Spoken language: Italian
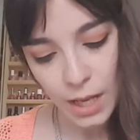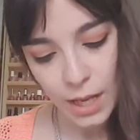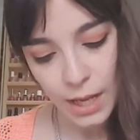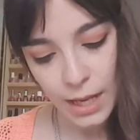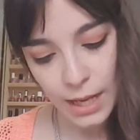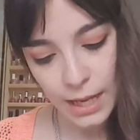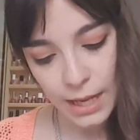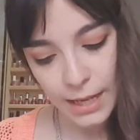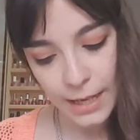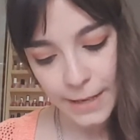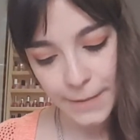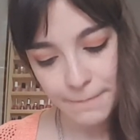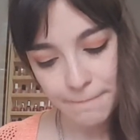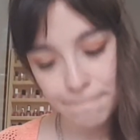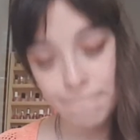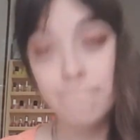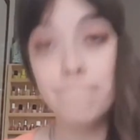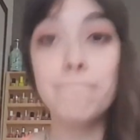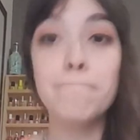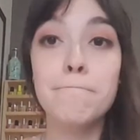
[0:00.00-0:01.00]

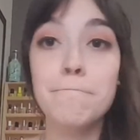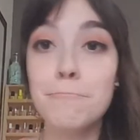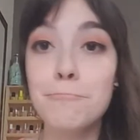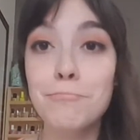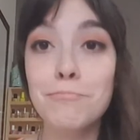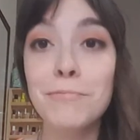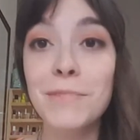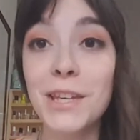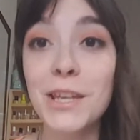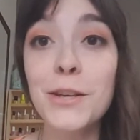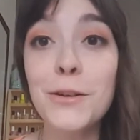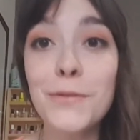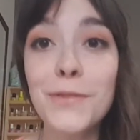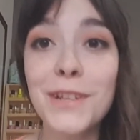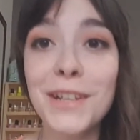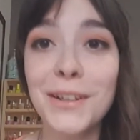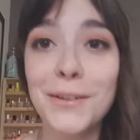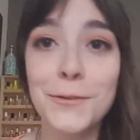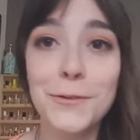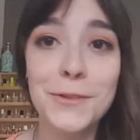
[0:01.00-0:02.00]
E, io ve
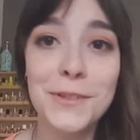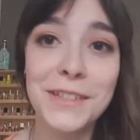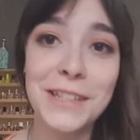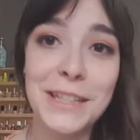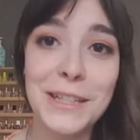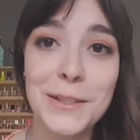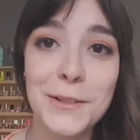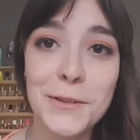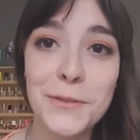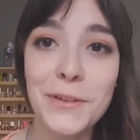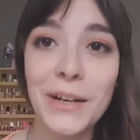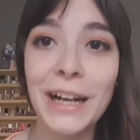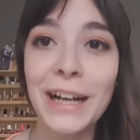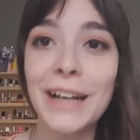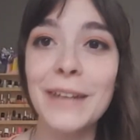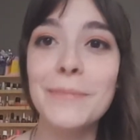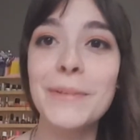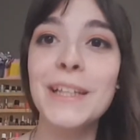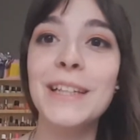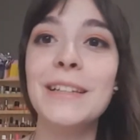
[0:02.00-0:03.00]
la consiglio,
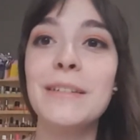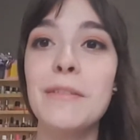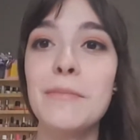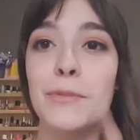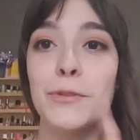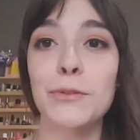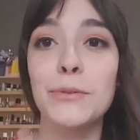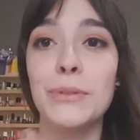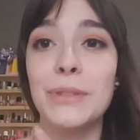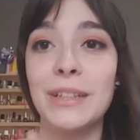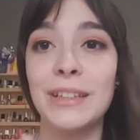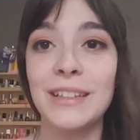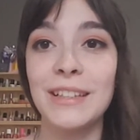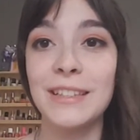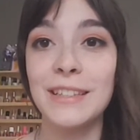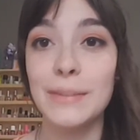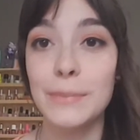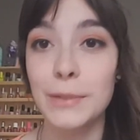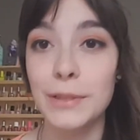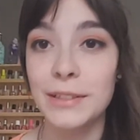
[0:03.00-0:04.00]
francamente mi è piaciuto
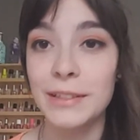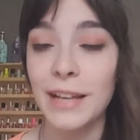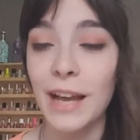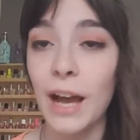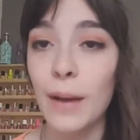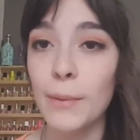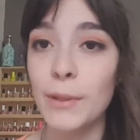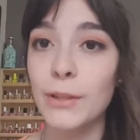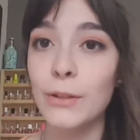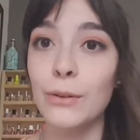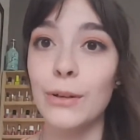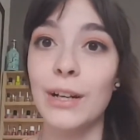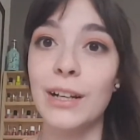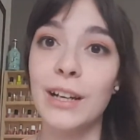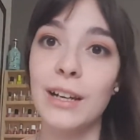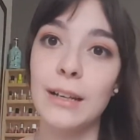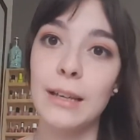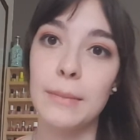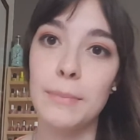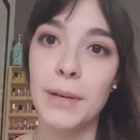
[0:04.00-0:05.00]
tantissimo il diametro e
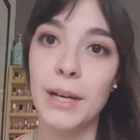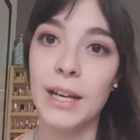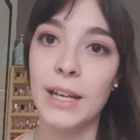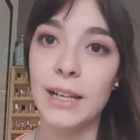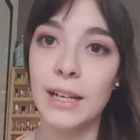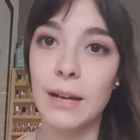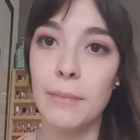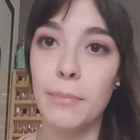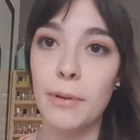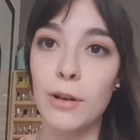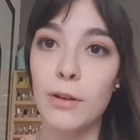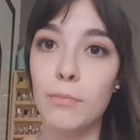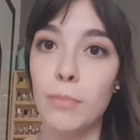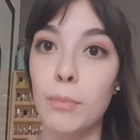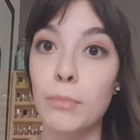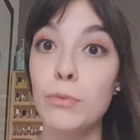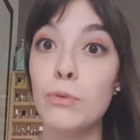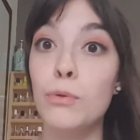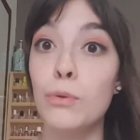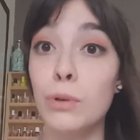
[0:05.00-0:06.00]
anche chi magari ha i capelli un po'
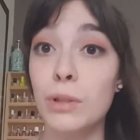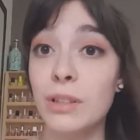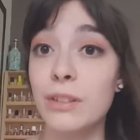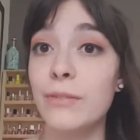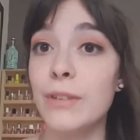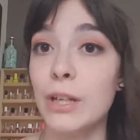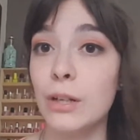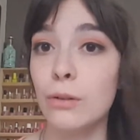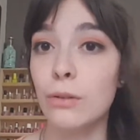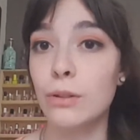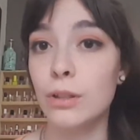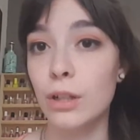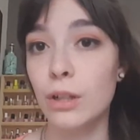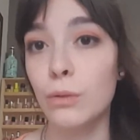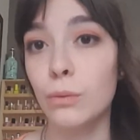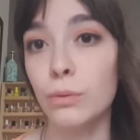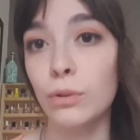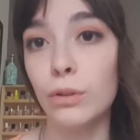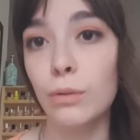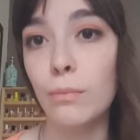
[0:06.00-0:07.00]
più corti vengono delle
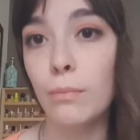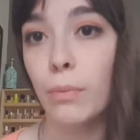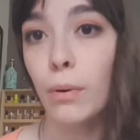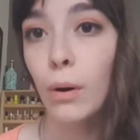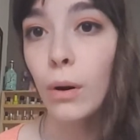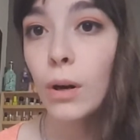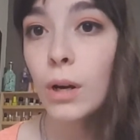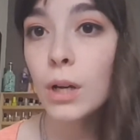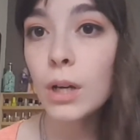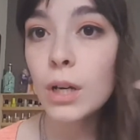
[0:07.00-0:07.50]
onde un po',